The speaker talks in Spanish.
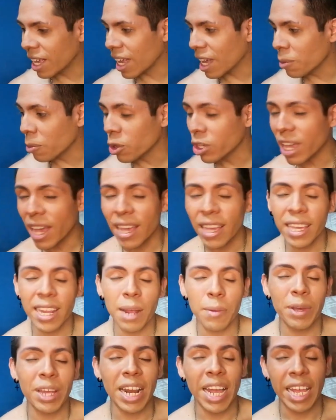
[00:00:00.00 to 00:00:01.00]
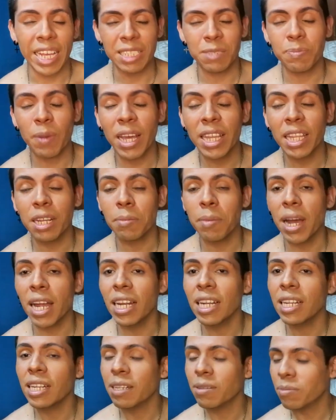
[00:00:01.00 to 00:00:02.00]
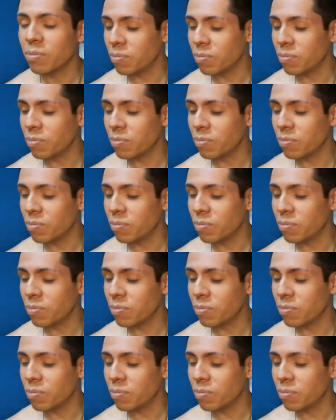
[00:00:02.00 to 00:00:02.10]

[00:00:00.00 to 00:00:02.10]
que voy a ir a ver Spider-Man,